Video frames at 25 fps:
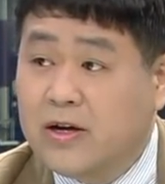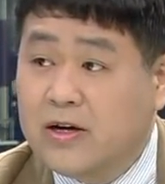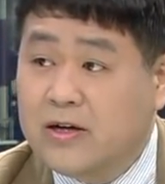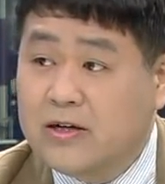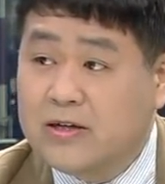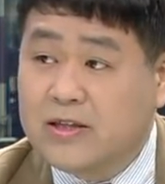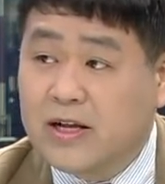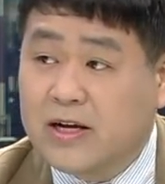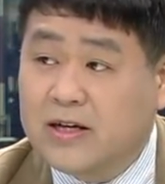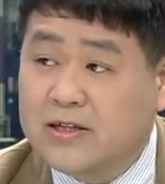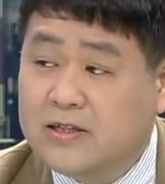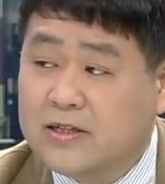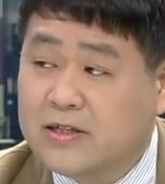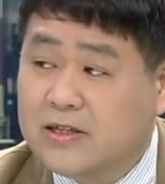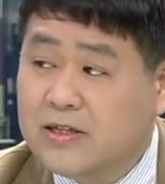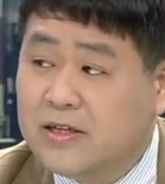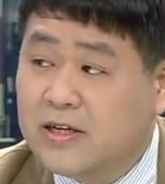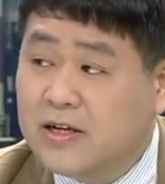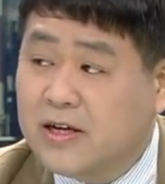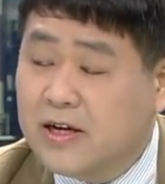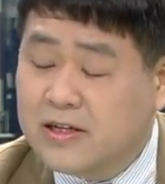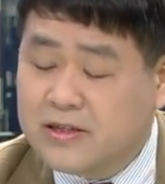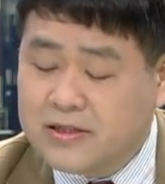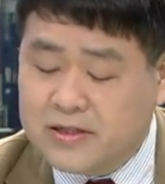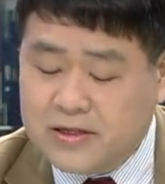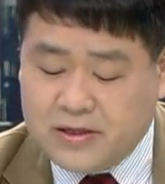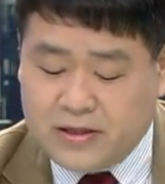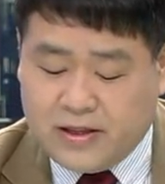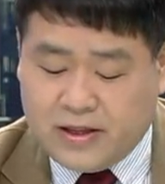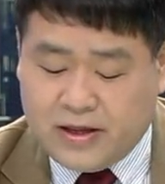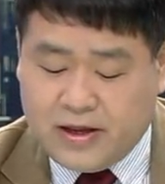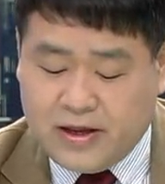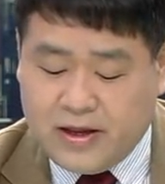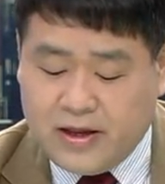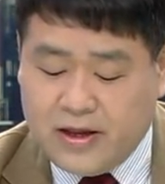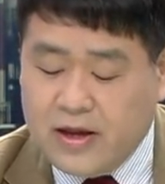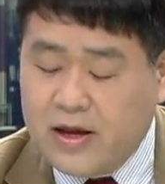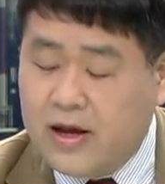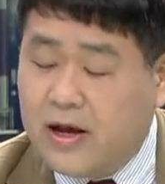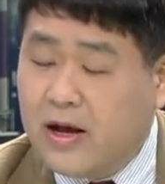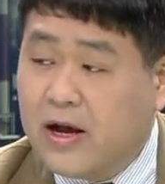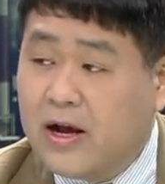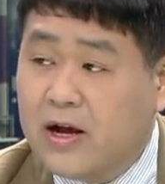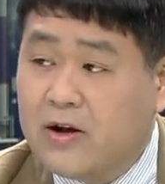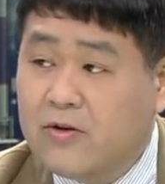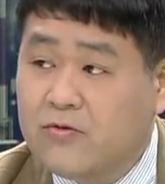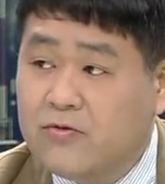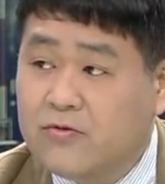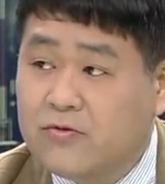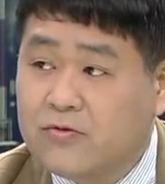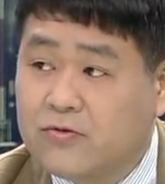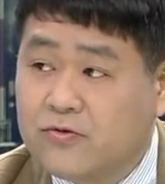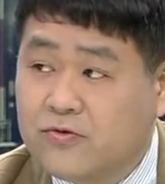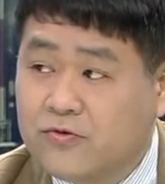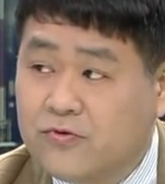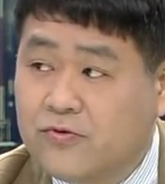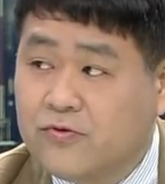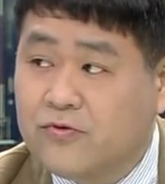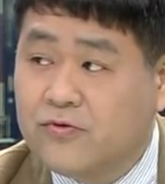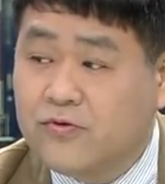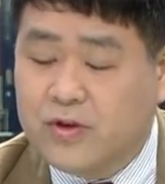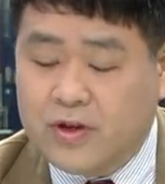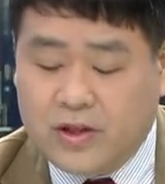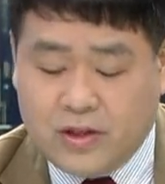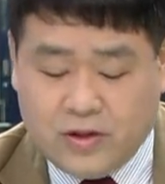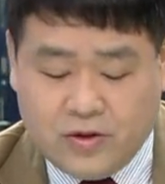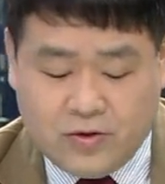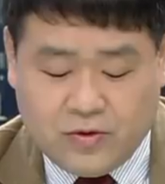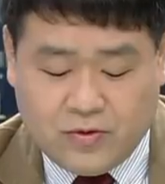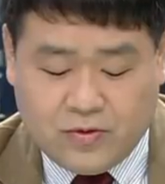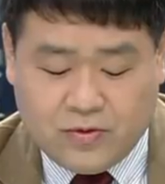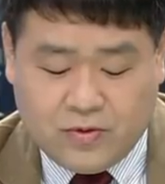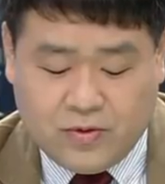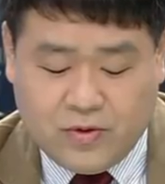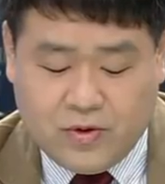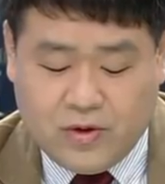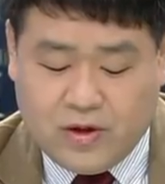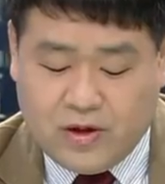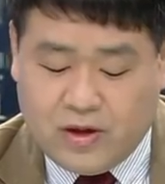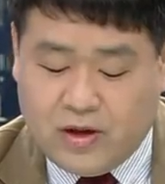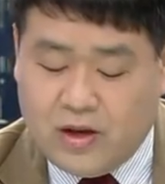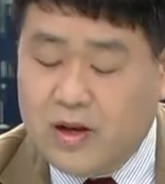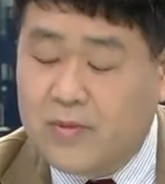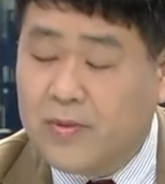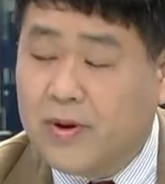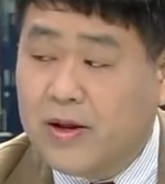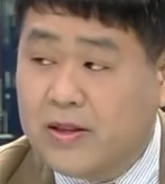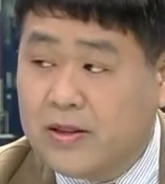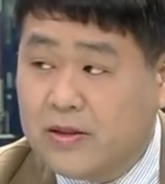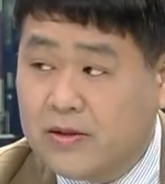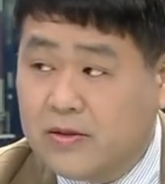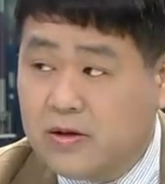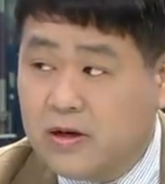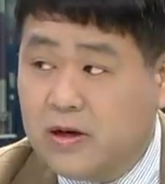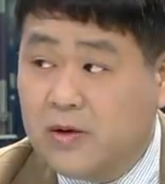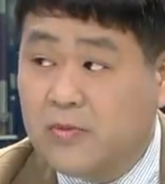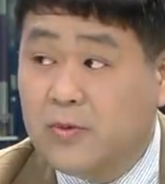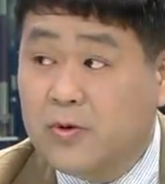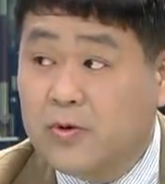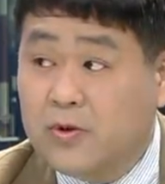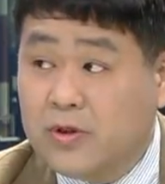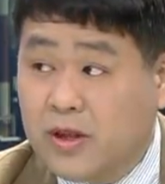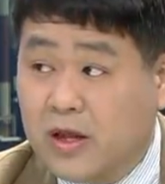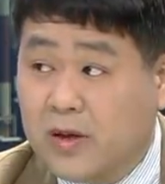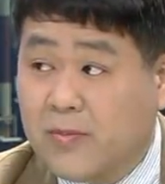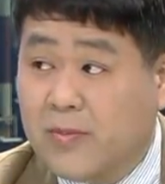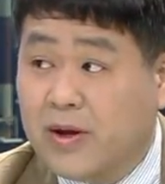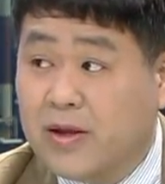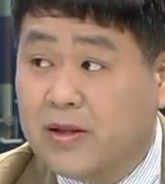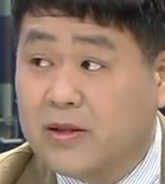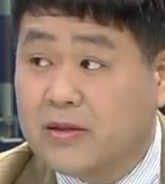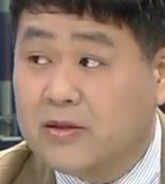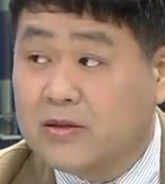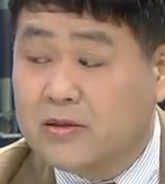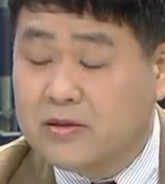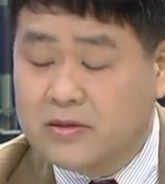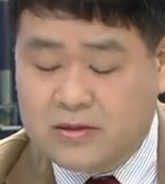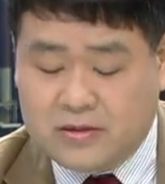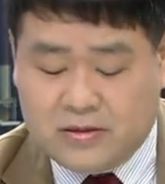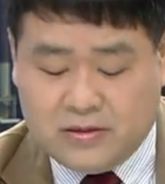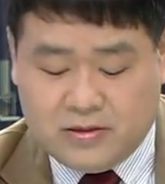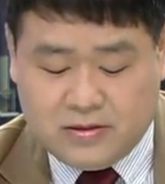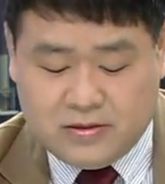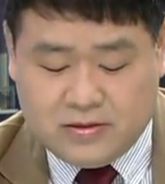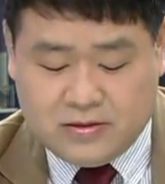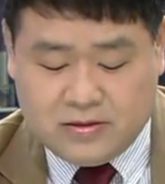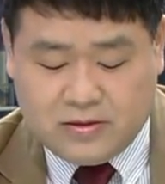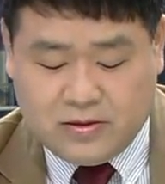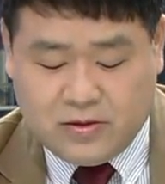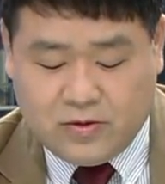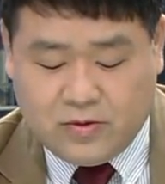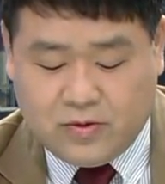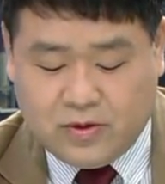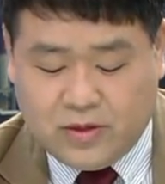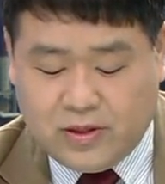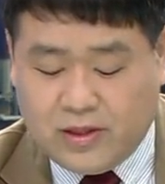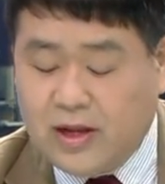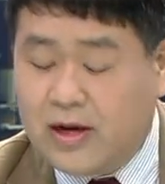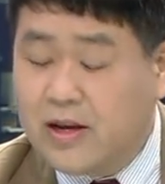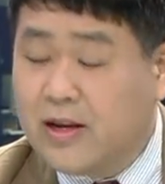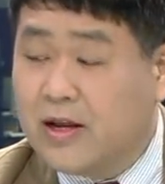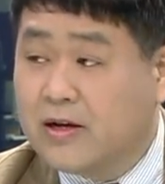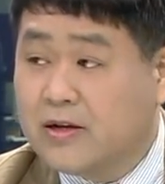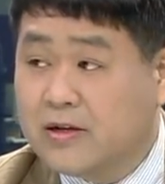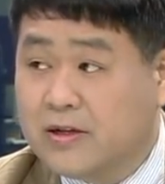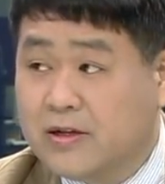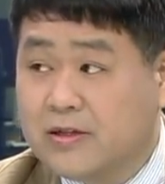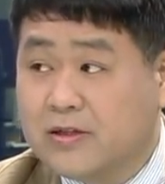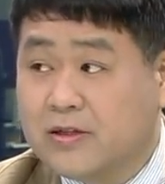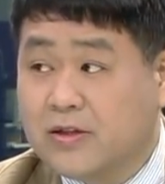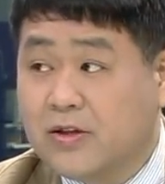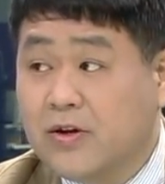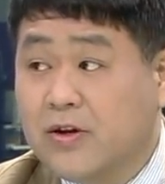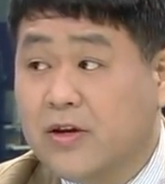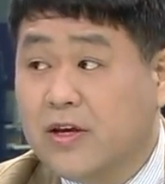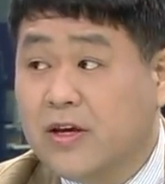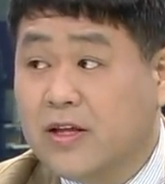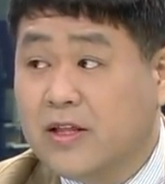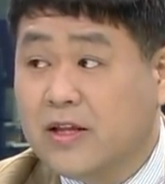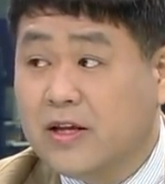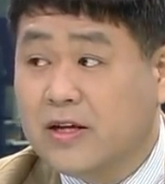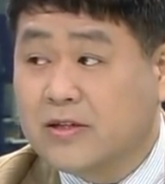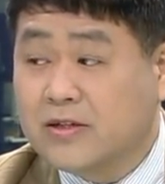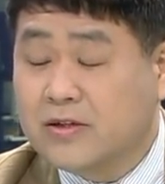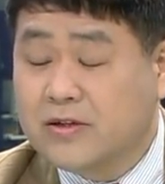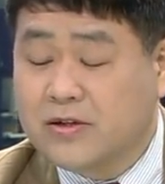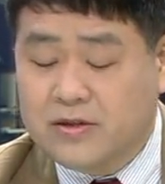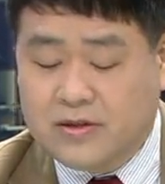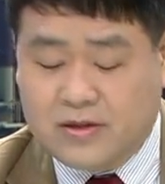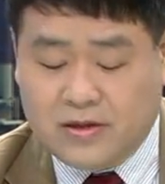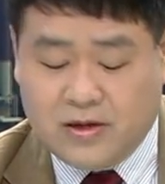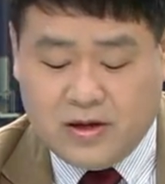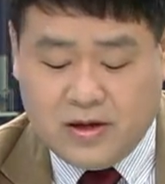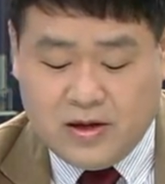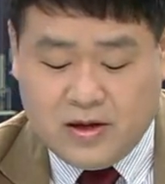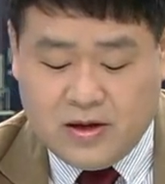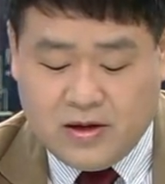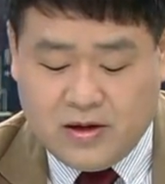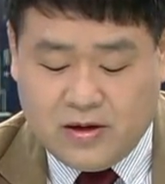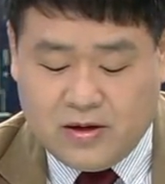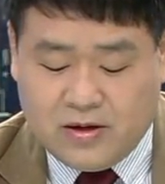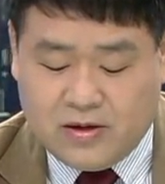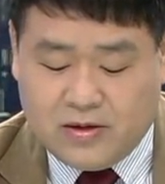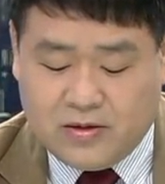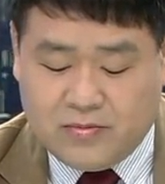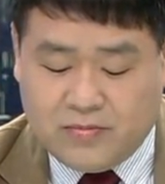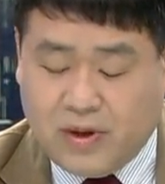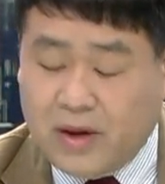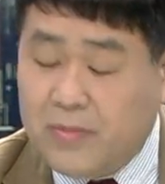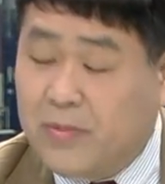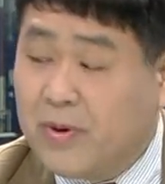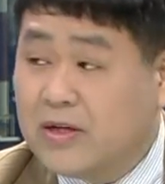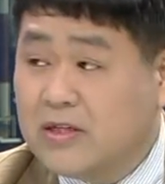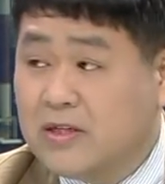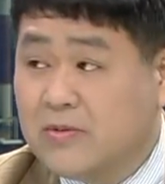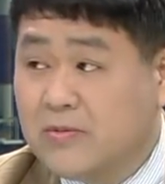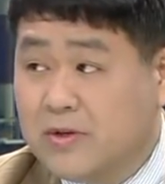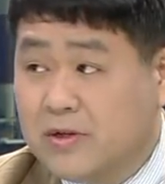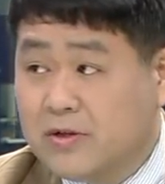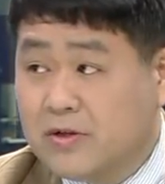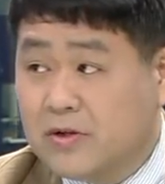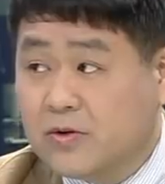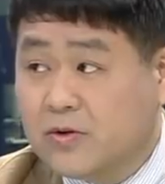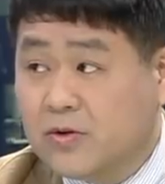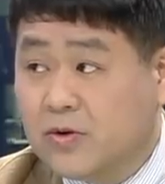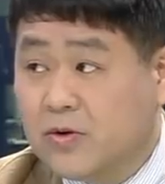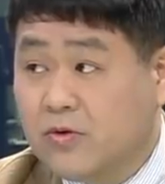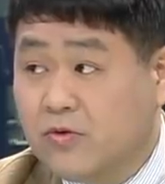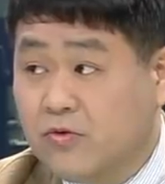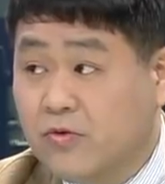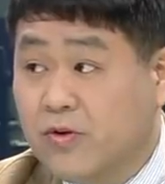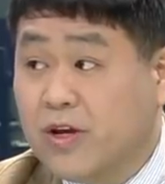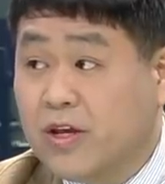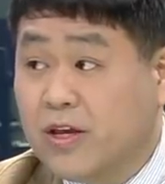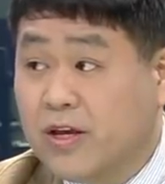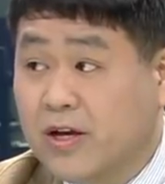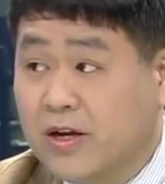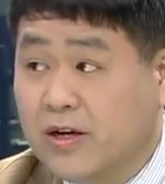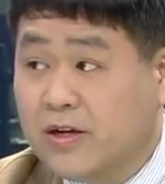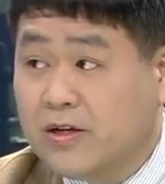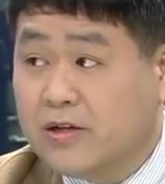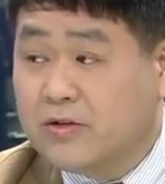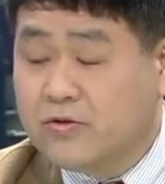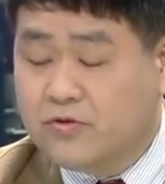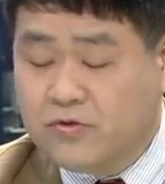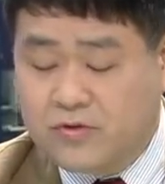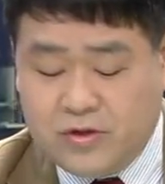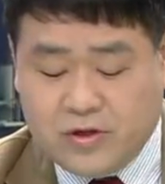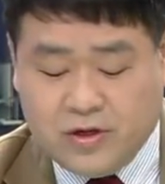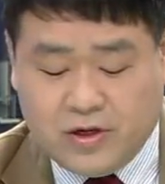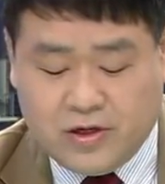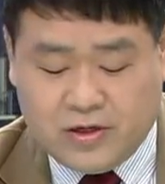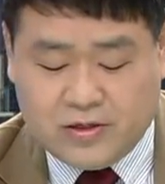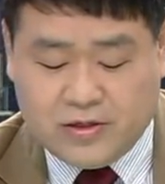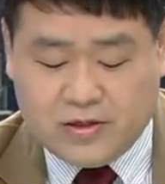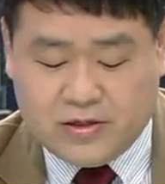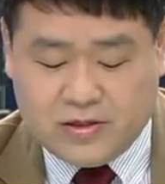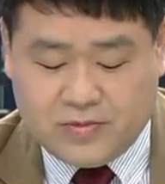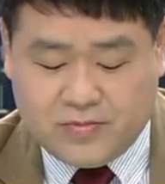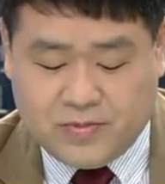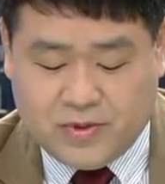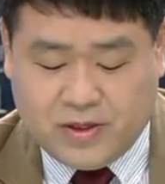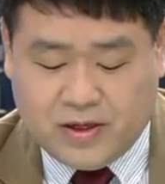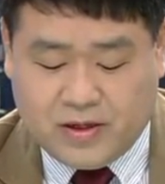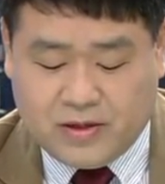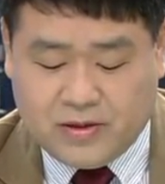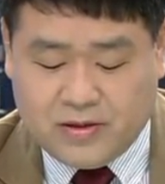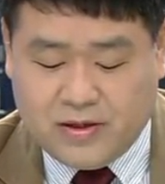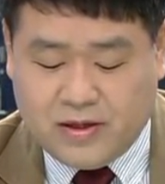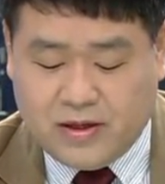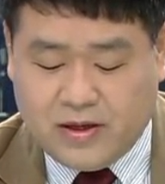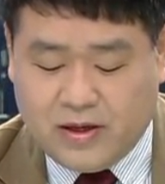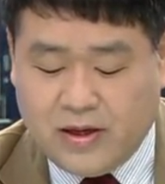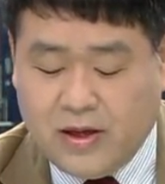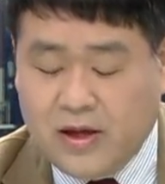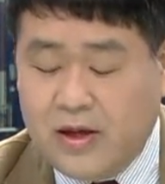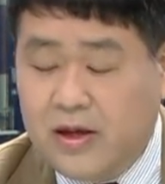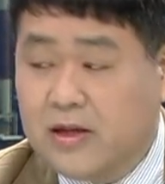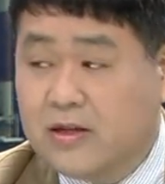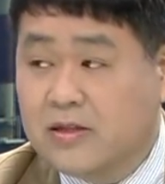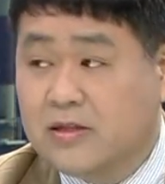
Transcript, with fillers: 그 당시 시작했을 때 한국, 중국, 인도, 일반, 일본, 대만 그, 그리고 이탈리아, 그리스, 터키에 대해서는 한 180일 정도 유예 기간을 준 적이 있었습니다. 근데 예.